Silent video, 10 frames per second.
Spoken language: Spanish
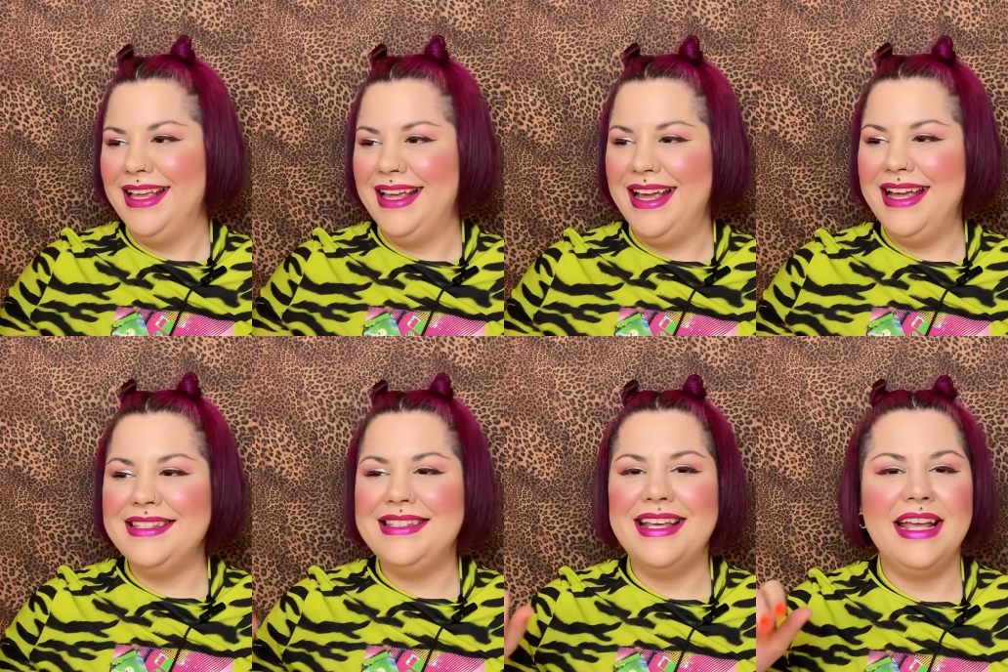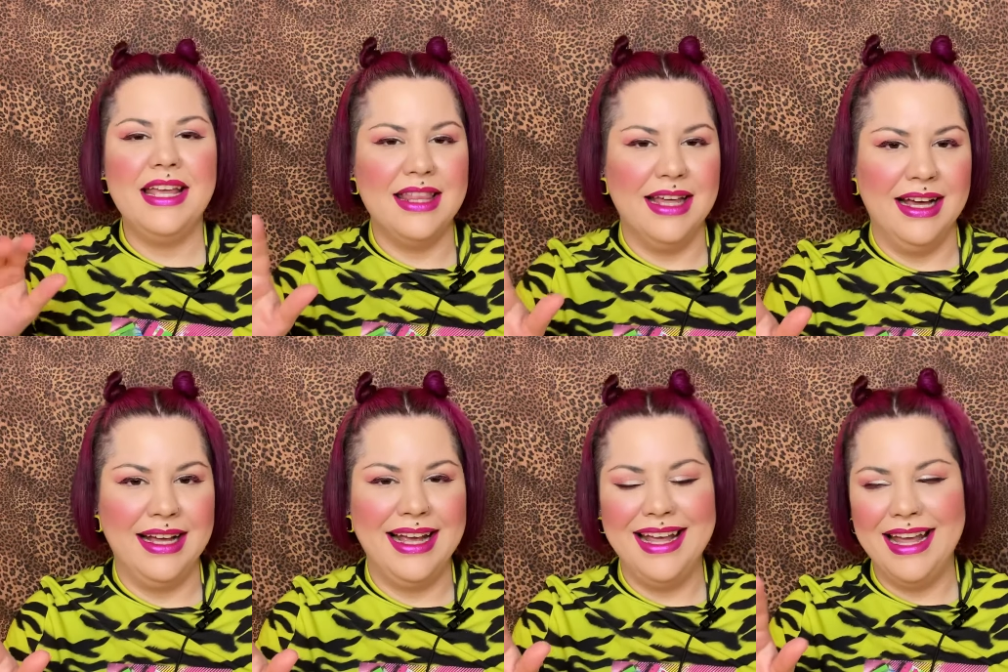Enseguida
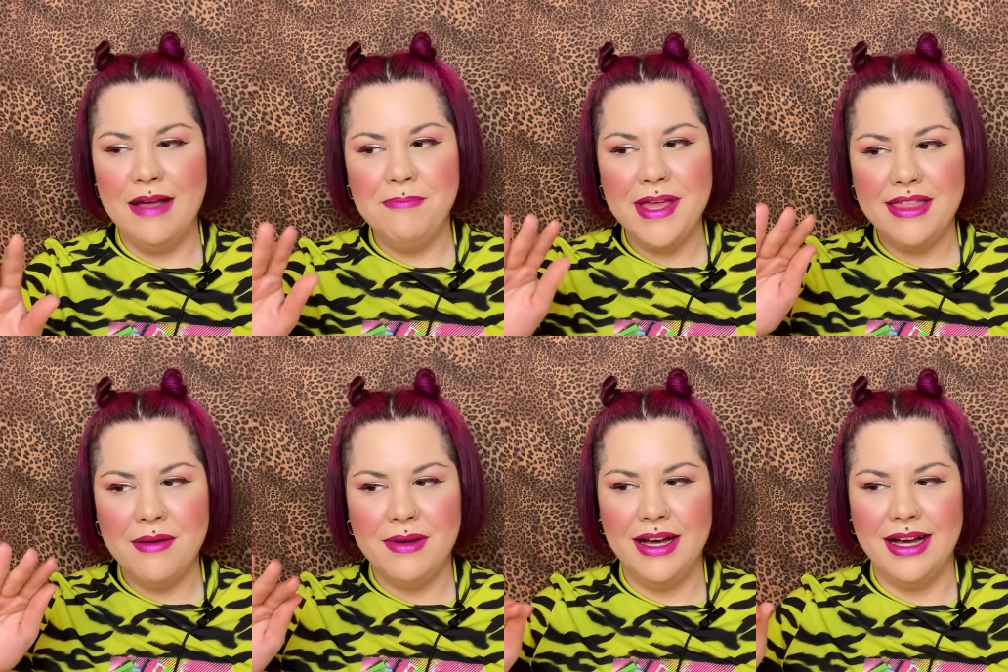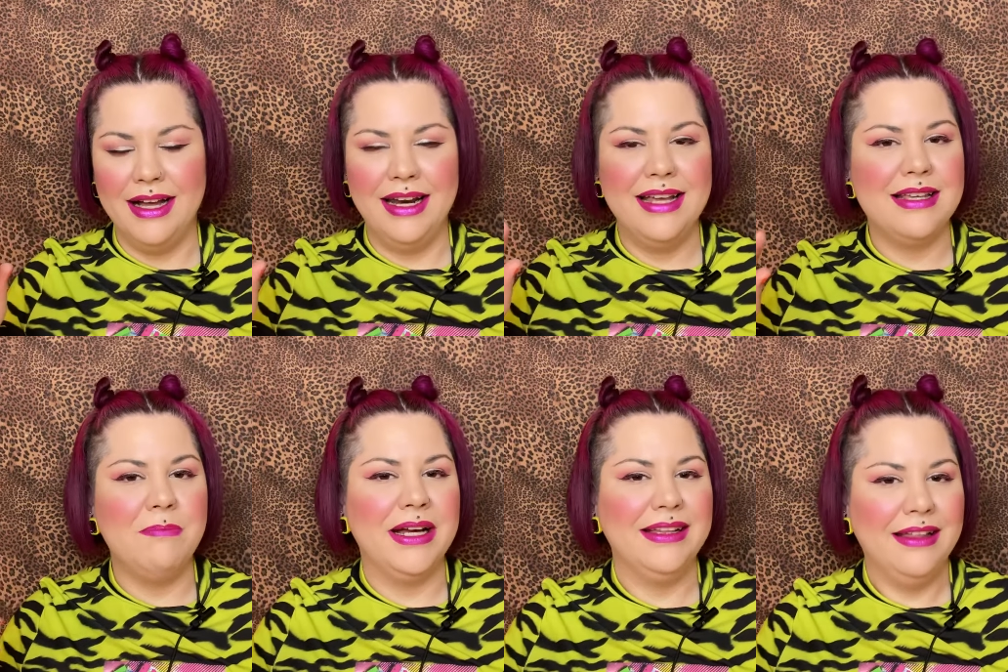que empieza a bajar esa
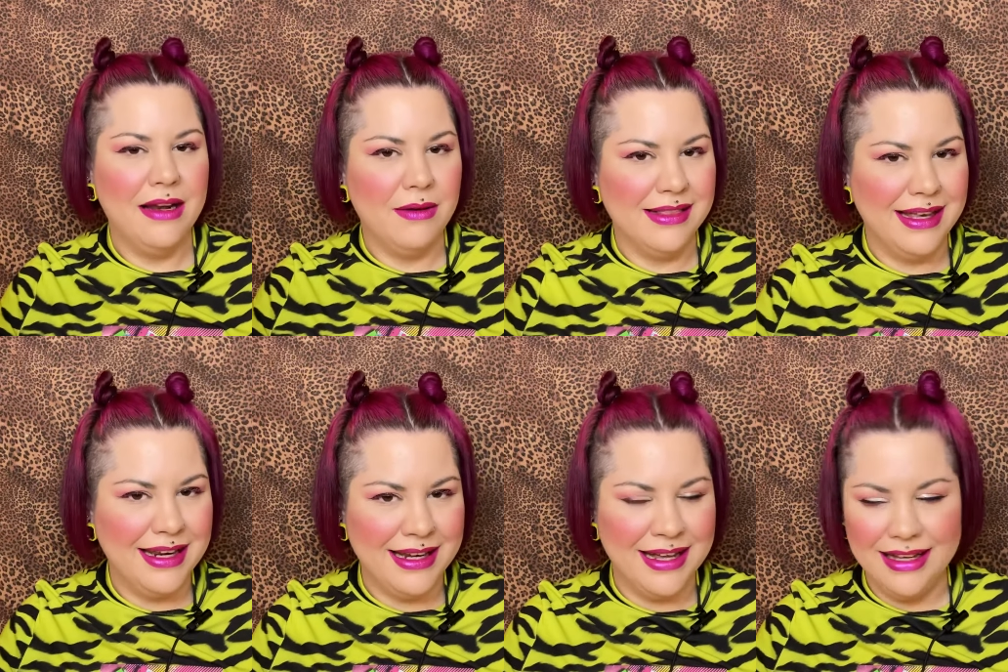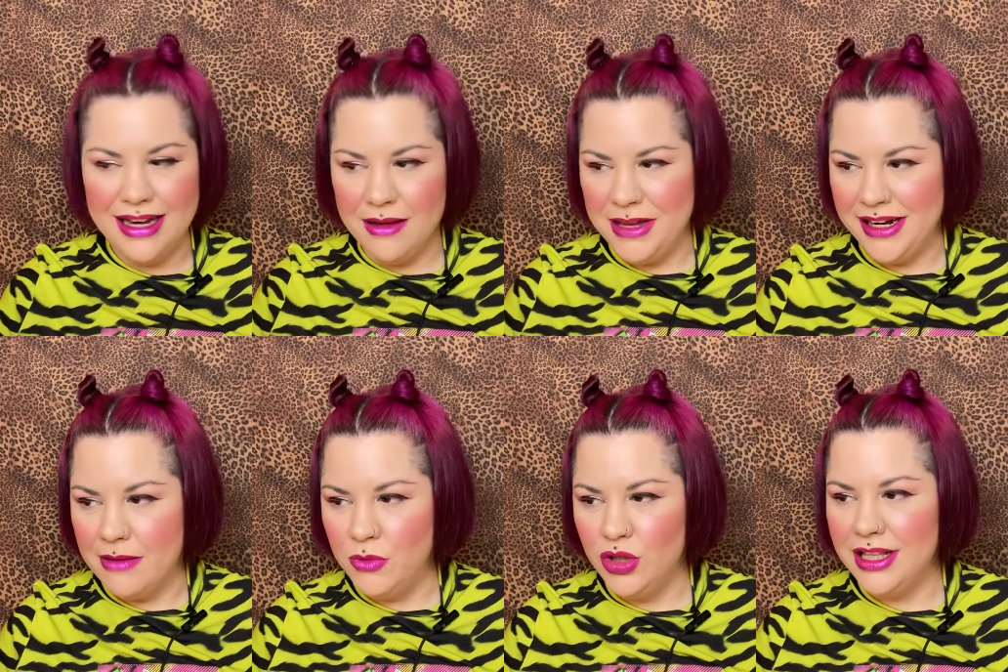parte de la mandarina y la
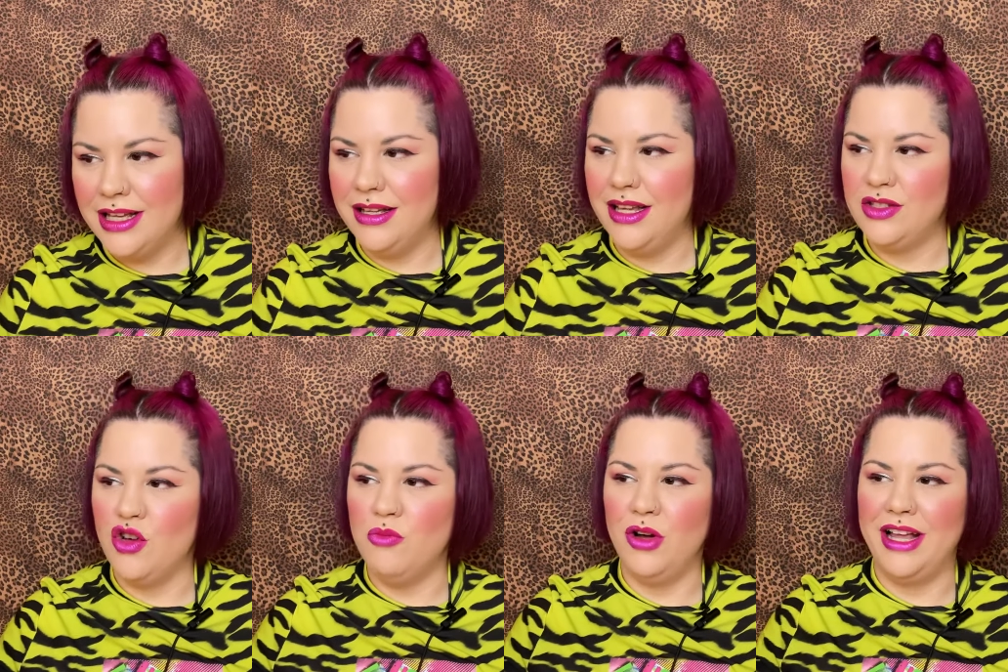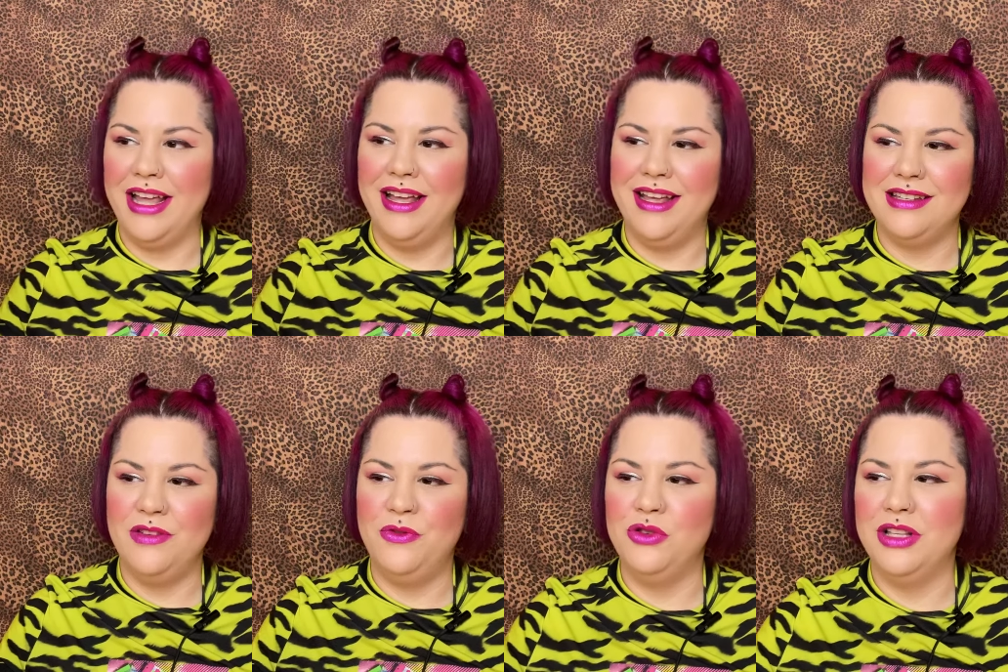mergamota, es como que esas
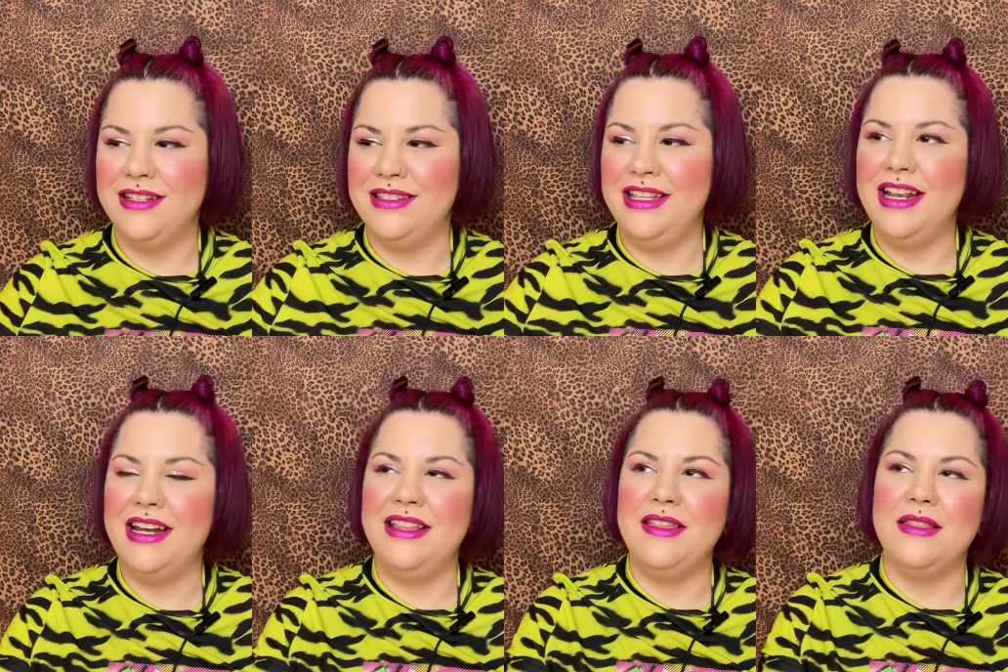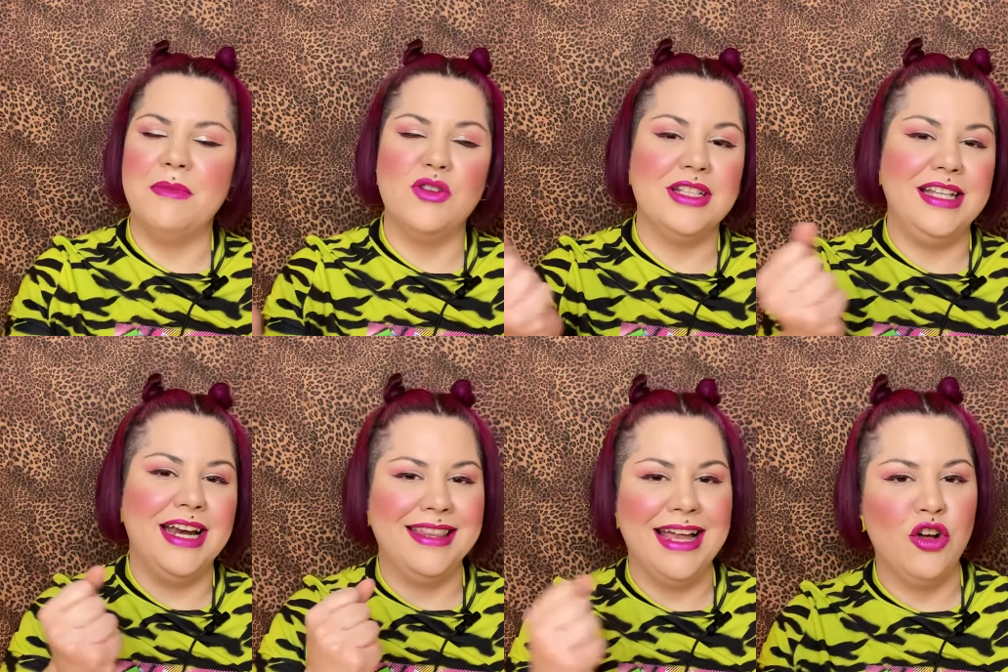frutas tiran y dicen, vamos a
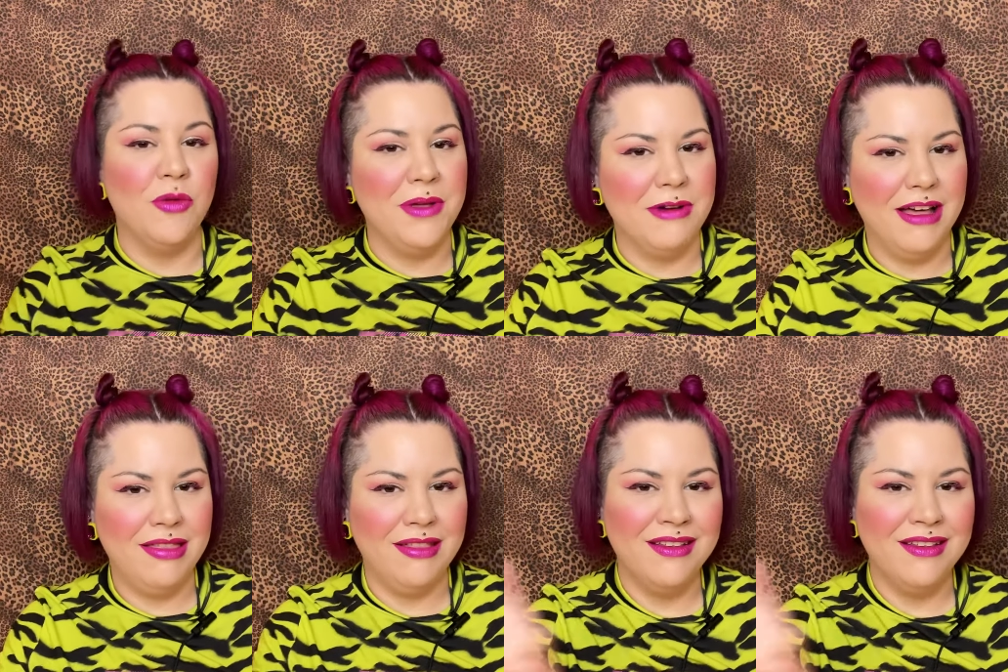tirar de algo vivaz